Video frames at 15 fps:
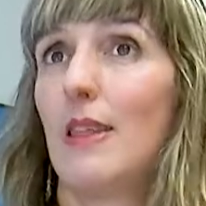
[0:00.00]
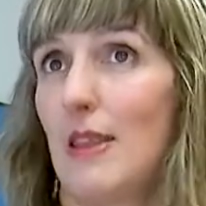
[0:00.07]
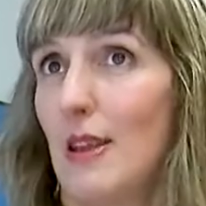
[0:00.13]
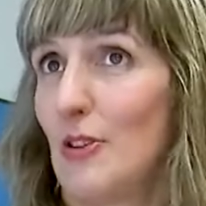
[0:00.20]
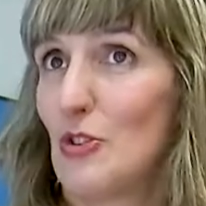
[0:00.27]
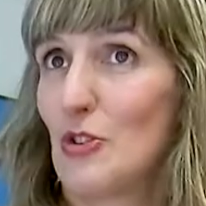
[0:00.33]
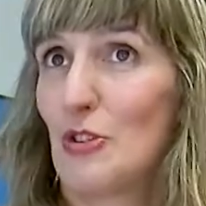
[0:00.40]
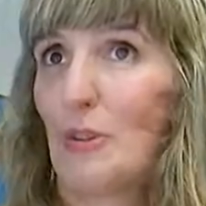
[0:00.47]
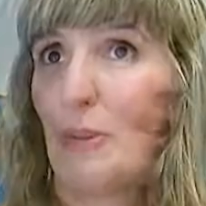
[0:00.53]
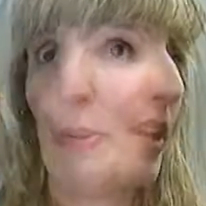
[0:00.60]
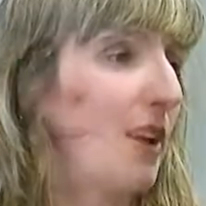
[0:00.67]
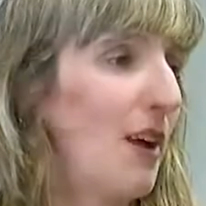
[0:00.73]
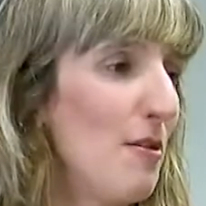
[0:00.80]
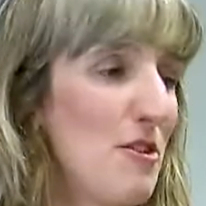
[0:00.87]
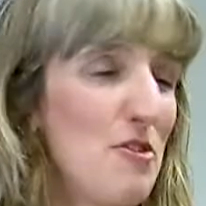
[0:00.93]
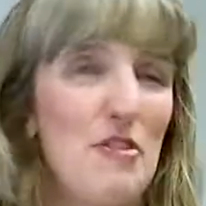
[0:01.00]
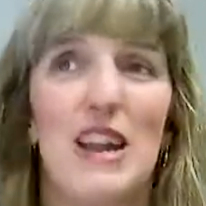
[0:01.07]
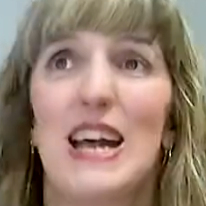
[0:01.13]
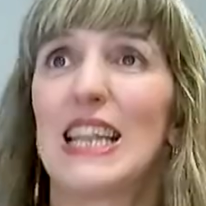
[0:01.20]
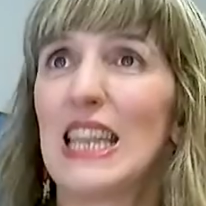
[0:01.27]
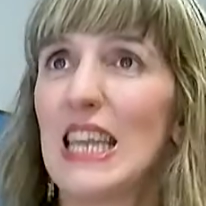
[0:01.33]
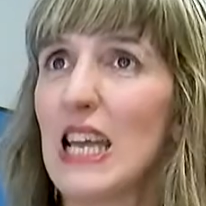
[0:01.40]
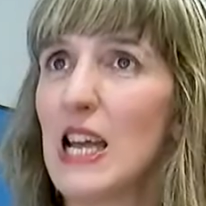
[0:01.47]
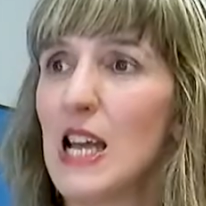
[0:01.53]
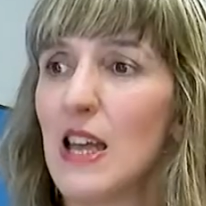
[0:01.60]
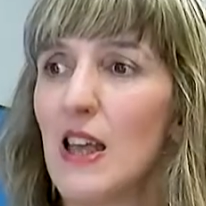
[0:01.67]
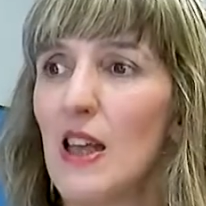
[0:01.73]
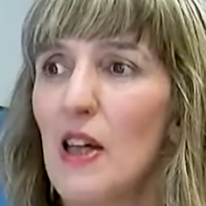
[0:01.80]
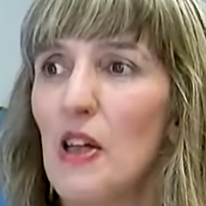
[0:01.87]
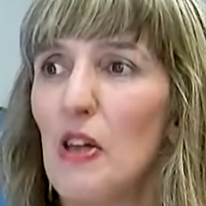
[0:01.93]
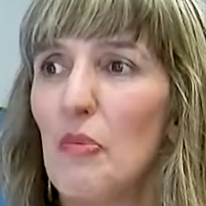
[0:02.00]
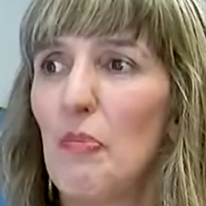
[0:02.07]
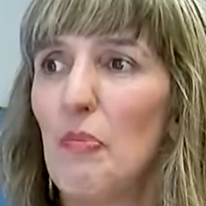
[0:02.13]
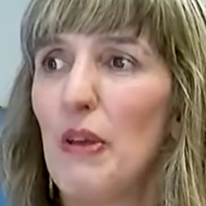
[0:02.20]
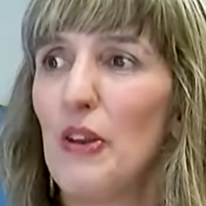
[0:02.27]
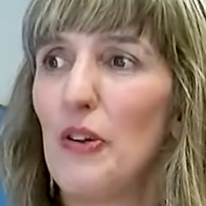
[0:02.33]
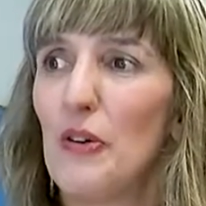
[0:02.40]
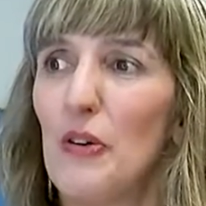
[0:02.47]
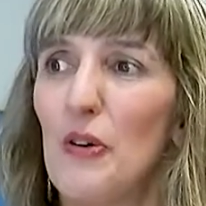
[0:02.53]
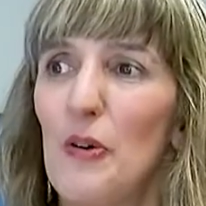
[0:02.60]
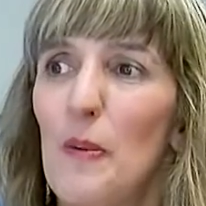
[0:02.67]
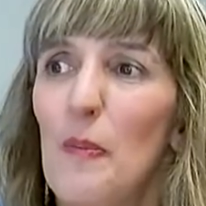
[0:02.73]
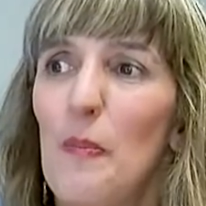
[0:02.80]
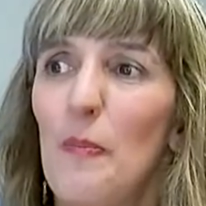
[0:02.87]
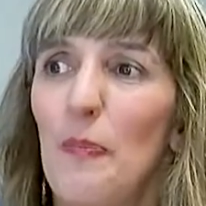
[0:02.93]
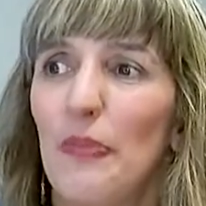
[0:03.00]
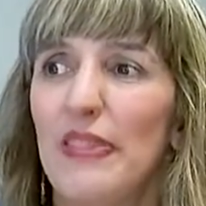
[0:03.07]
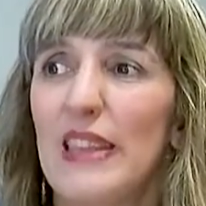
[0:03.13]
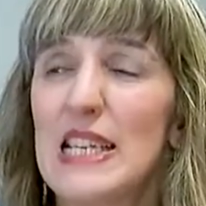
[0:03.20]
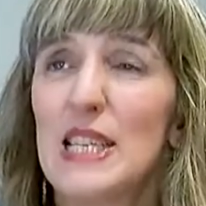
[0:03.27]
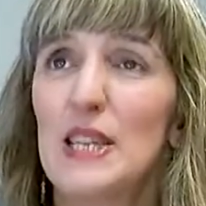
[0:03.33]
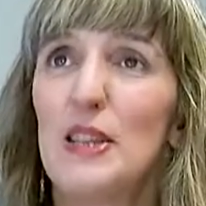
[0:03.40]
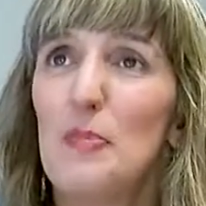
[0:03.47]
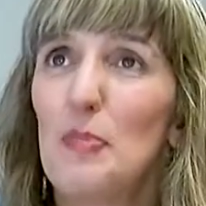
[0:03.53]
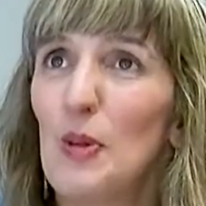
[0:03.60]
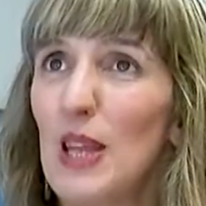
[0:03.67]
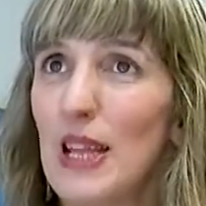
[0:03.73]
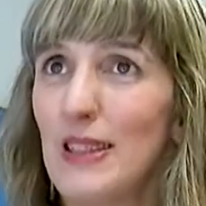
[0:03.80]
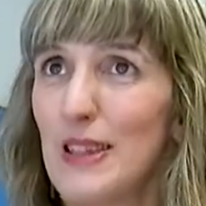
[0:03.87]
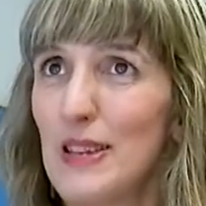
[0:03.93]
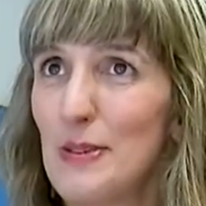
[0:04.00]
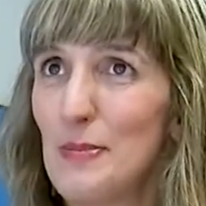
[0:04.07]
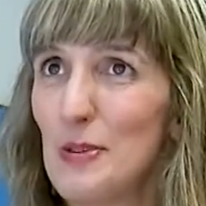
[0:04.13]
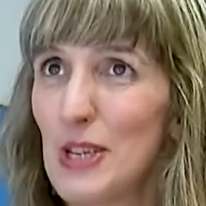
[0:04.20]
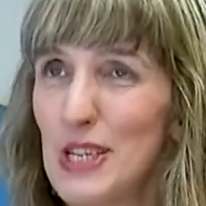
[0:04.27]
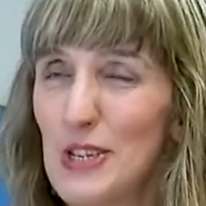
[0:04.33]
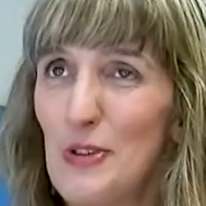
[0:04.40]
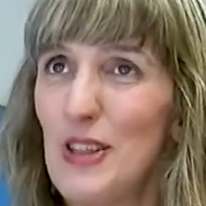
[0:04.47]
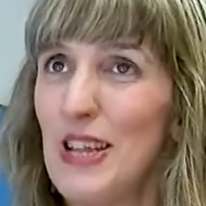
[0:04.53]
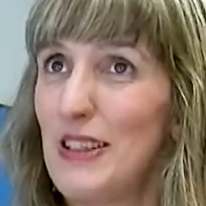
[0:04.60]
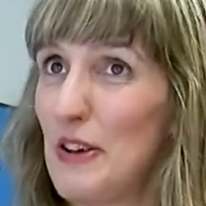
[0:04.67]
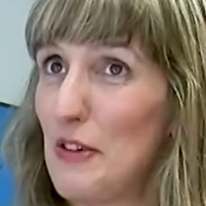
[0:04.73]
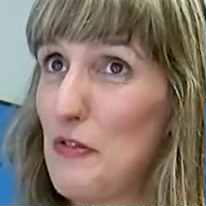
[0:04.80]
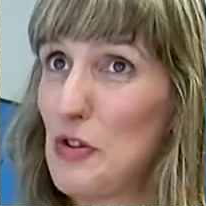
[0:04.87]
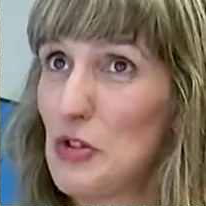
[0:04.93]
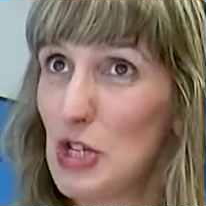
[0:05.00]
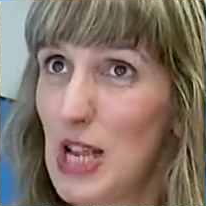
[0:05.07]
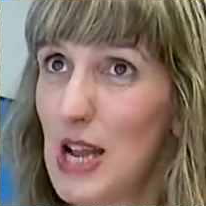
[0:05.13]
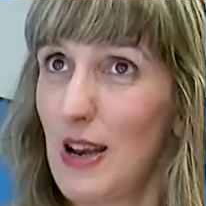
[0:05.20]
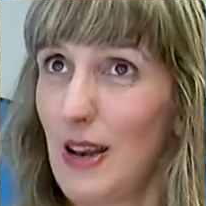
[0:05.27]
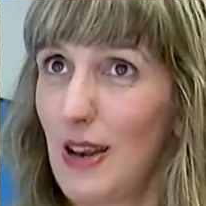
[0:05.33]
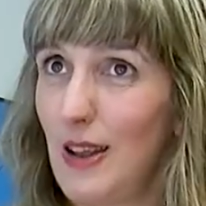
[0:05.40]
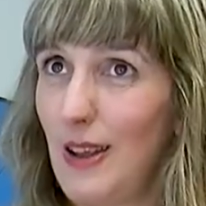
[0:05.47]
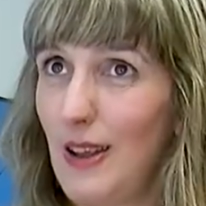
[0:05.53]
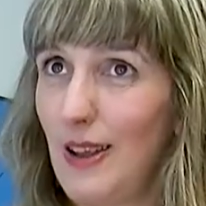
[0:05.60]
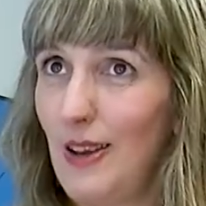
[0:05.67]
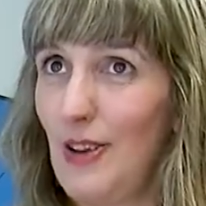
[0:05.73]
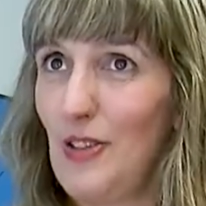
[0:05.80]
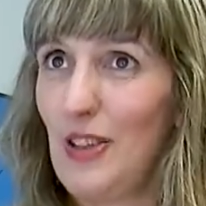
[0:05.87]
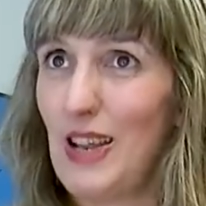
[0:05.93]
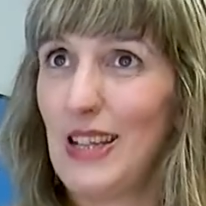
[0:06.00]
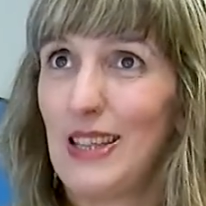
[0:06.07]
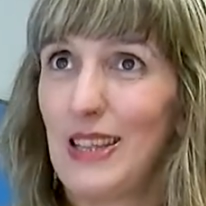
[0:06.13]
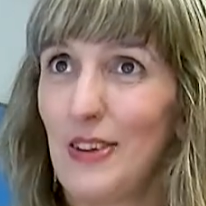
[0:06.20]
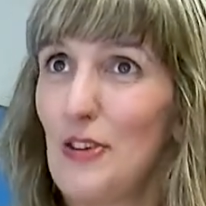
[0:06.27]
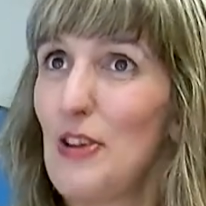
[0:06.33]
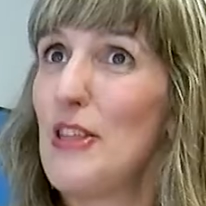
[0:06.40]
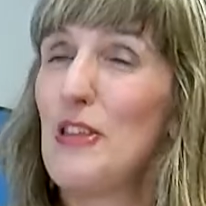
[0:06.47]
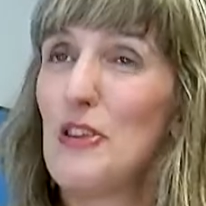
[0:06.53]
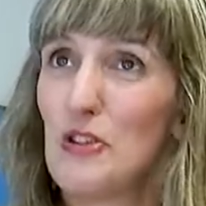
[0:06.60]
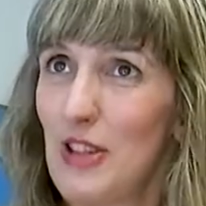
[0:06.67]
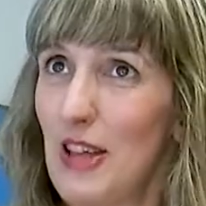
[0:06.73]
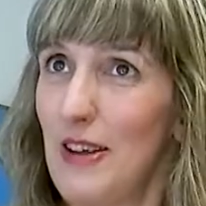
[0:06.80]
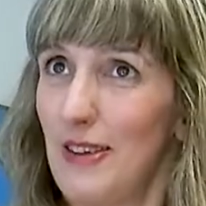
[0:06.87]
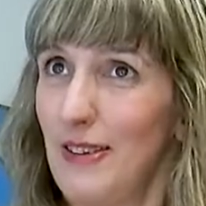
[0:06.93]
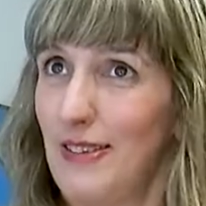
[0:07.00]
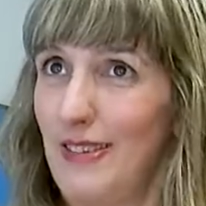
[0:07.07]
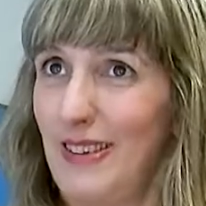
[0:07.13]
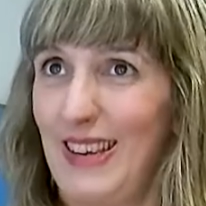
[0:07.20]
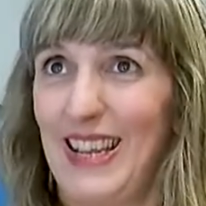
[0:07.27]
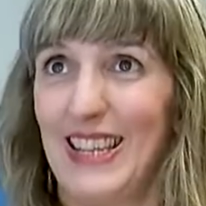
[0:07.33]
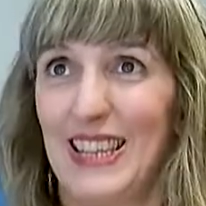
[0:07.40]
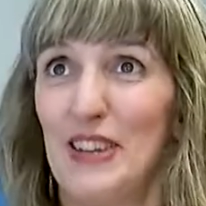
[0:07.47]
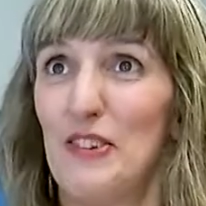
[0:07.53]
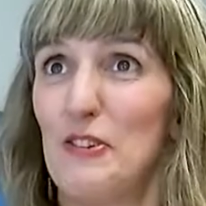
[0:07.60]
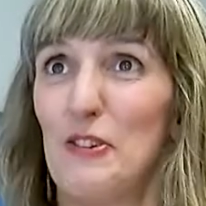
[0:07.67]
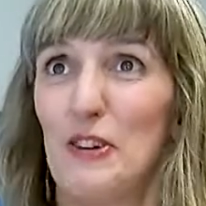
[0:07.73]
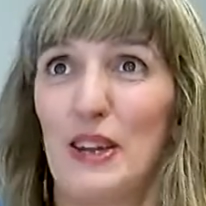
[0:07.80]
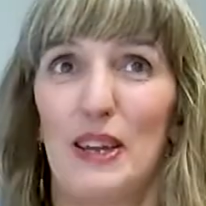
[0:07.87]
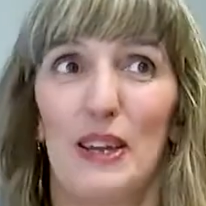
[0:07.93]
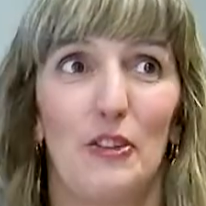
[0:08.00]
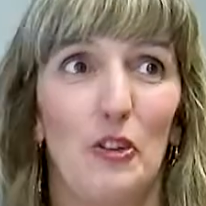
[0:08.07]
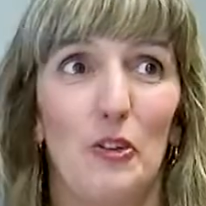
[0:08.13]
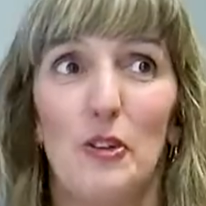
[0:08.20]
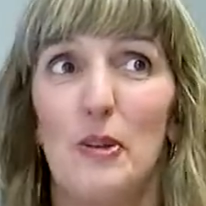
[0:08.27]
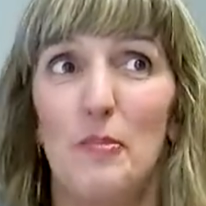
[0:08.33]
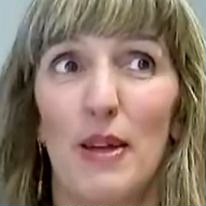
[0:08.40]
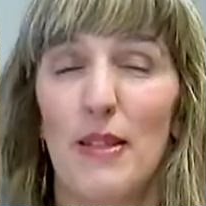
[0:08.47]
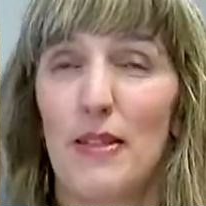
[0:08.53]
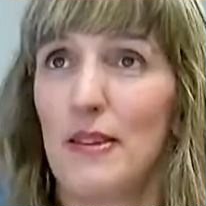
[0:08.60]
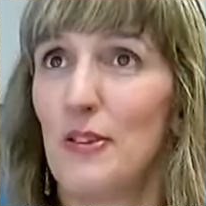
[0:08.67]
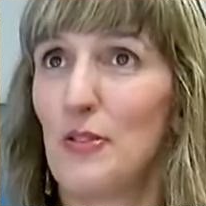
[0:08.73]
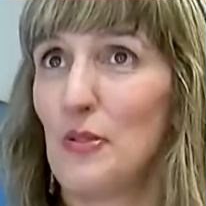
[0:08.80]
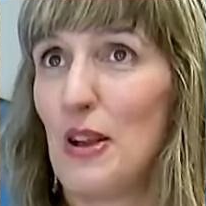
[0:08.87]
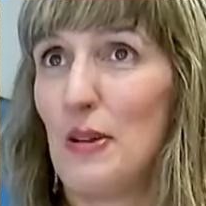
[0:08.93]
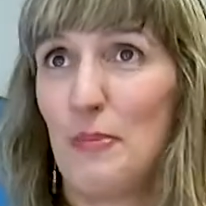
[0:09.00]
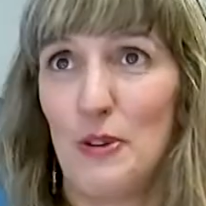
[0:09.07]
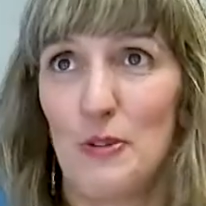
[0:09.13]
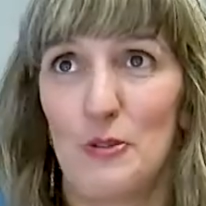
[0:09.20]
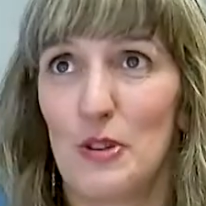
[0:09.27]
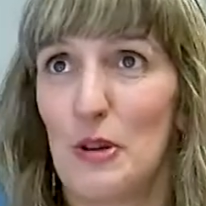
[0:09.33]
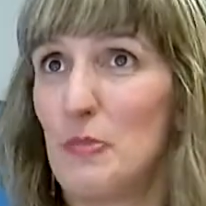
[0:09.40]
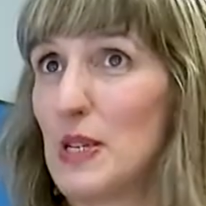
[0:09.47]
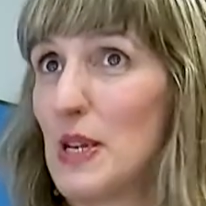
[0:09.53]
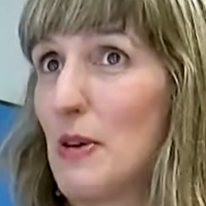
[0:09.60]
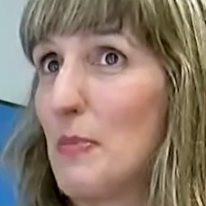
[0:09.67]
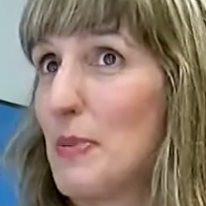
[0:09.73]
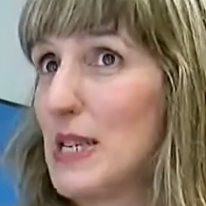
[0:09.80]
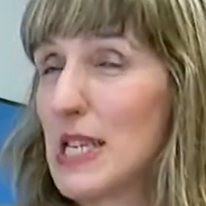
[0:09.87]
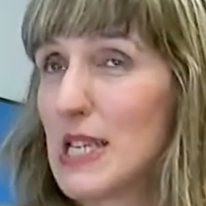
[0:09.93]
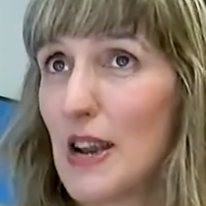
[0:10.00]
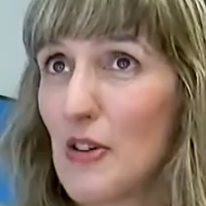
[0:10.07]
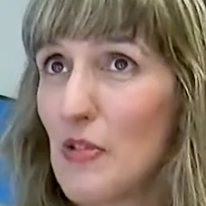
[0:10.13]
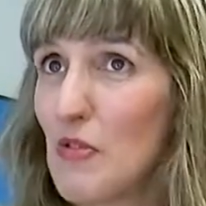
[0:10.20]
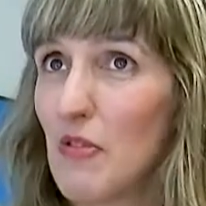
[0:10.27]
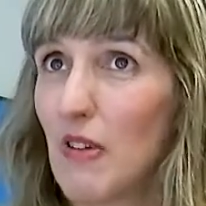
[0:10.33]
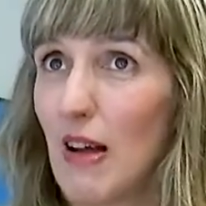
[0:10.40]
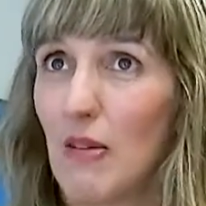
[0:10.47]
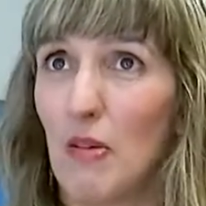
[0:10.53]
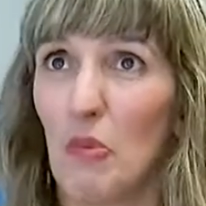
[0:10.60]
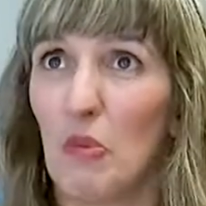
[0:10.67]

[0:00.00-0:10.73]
de Dios. Que, a ver, yo era atea pero mm, de ese tipo de ateísmo, ¿sabes? Lo de André Frosar, lo del ateo idiota, el ateo que todo le parece natural pero no se ha pasado a pensar nunca.